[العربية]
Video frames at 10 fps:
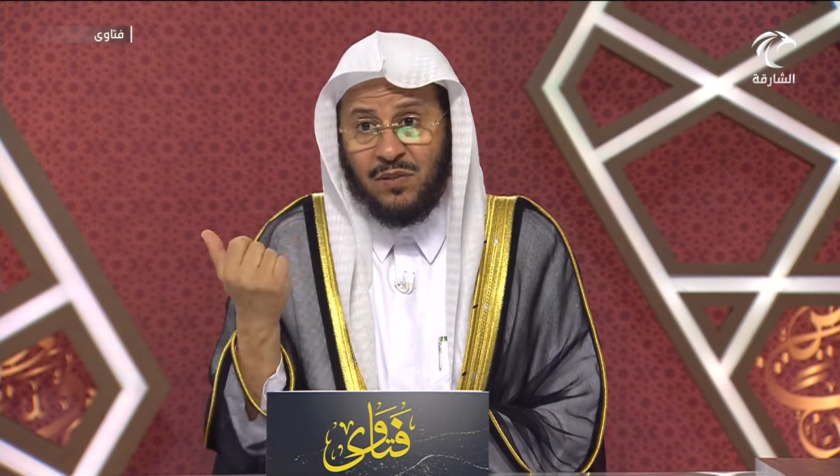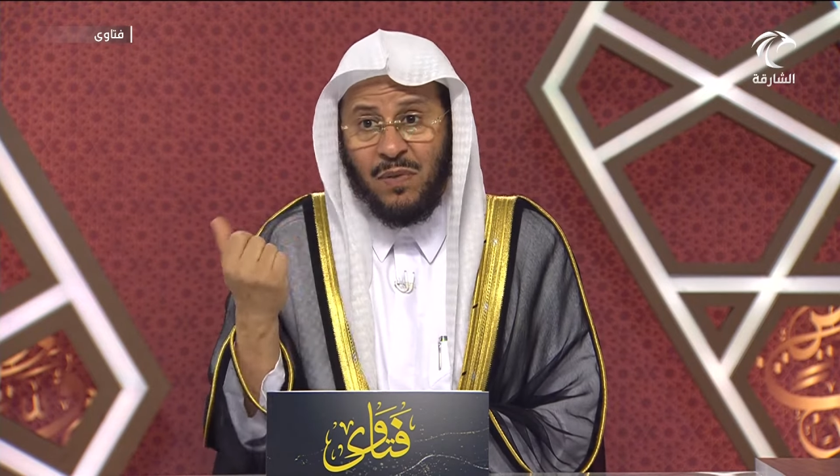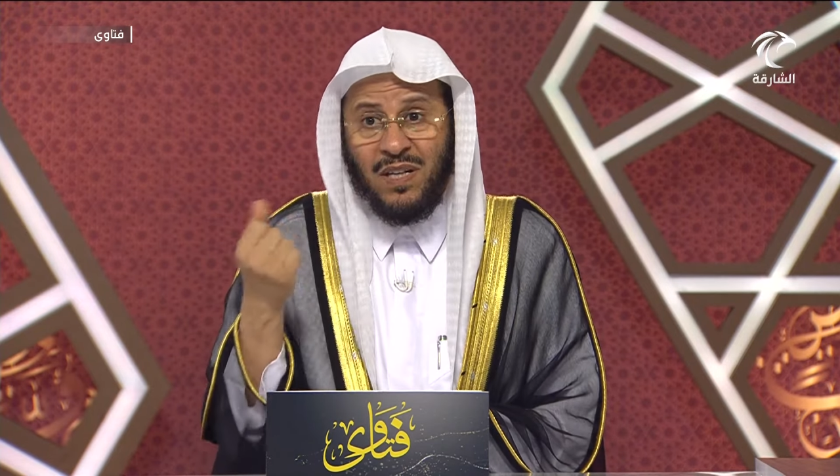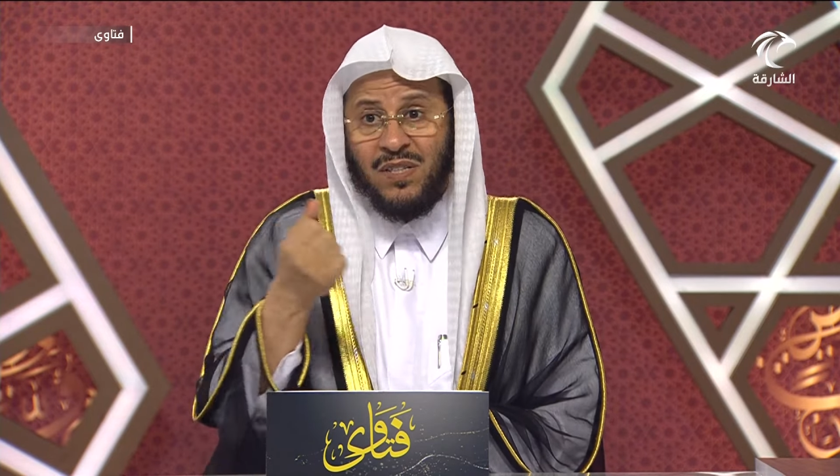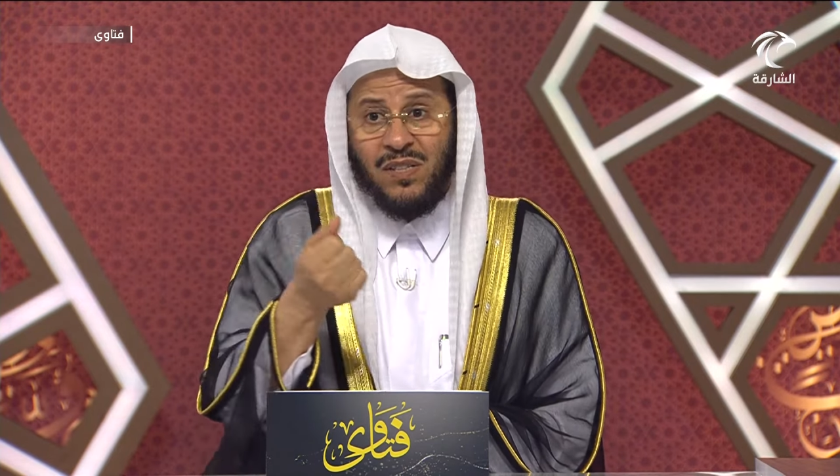ما
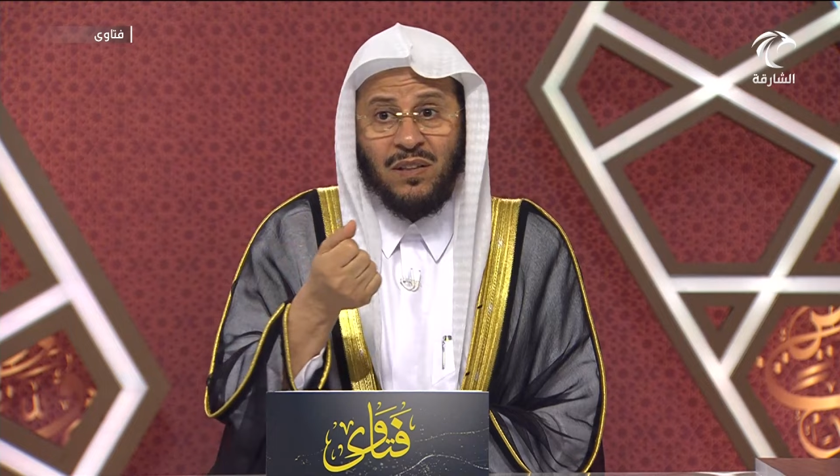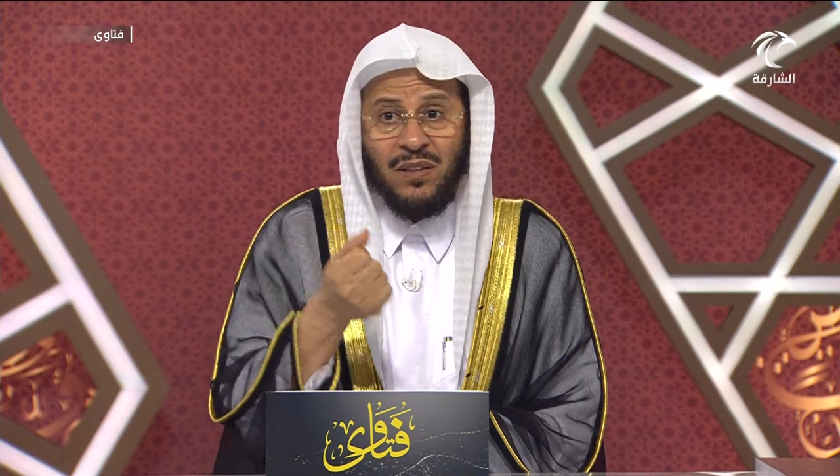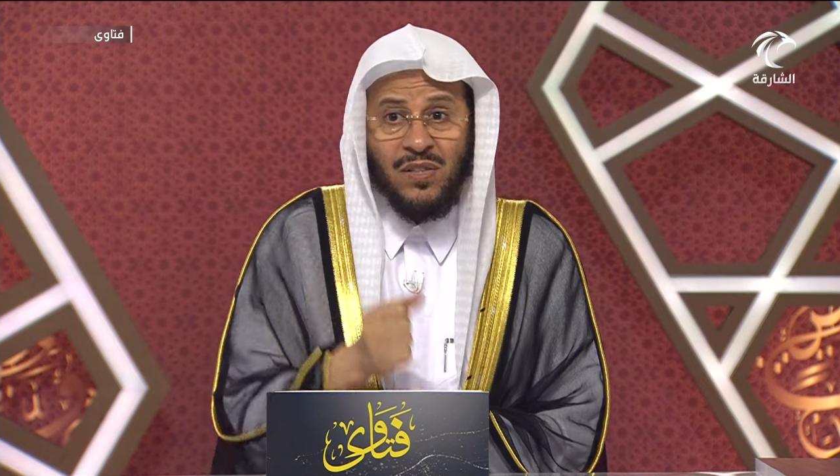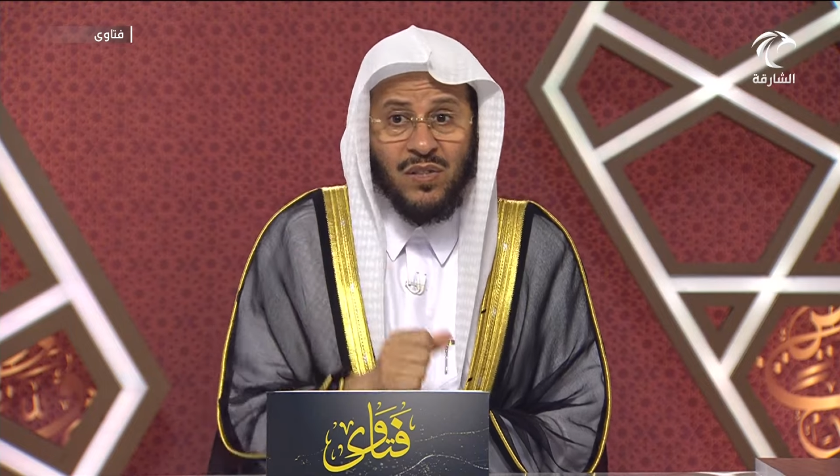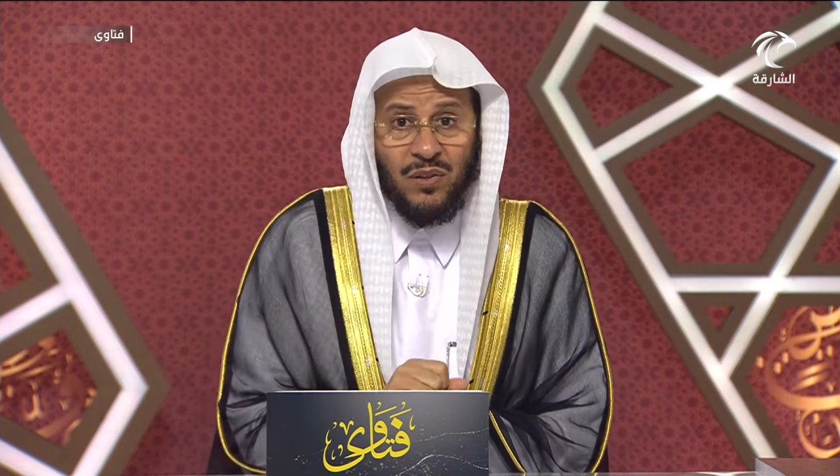يستطيع
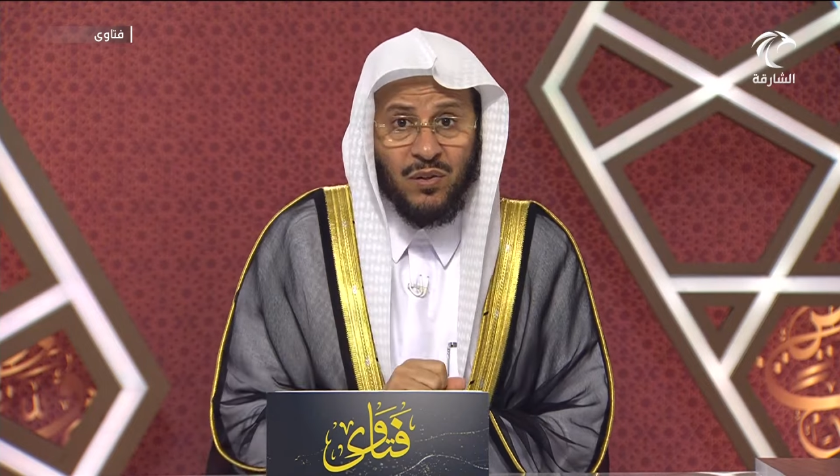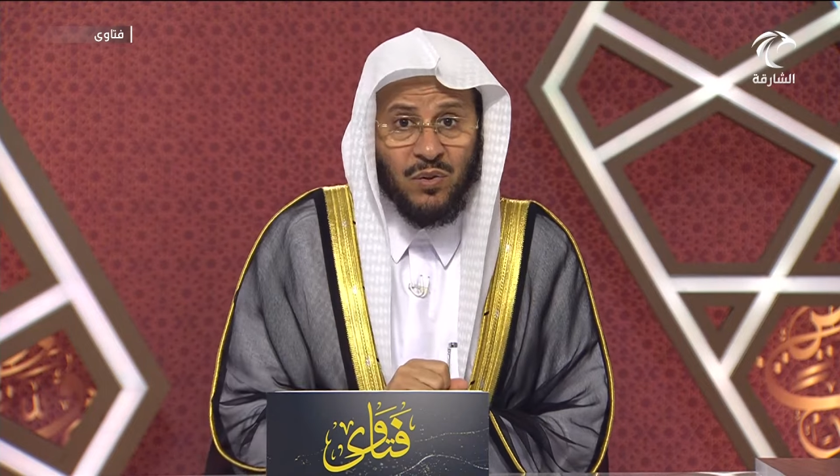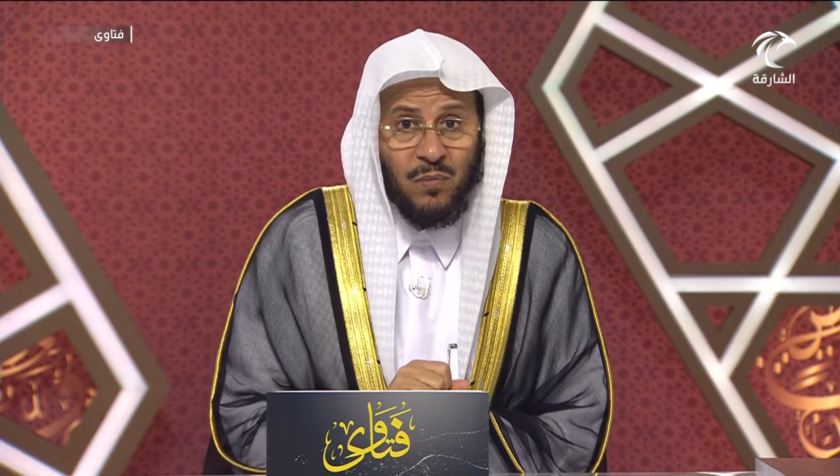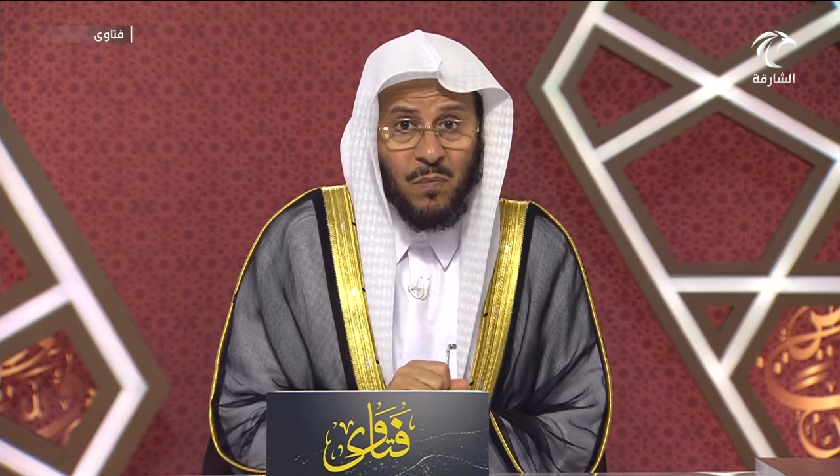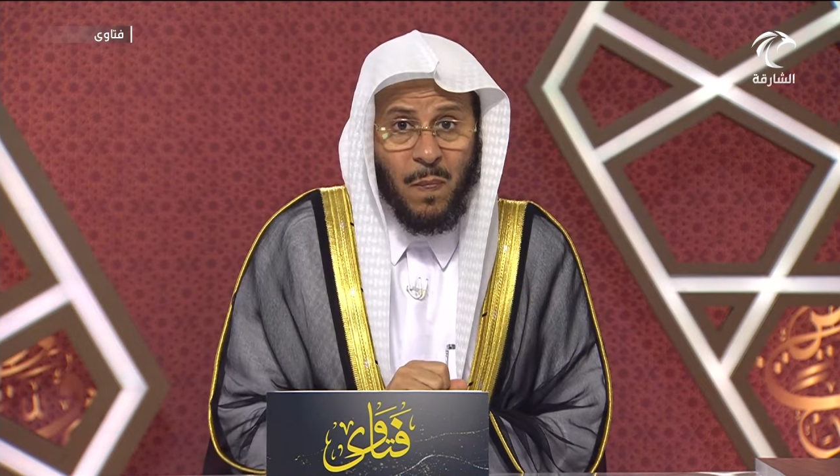يسددهم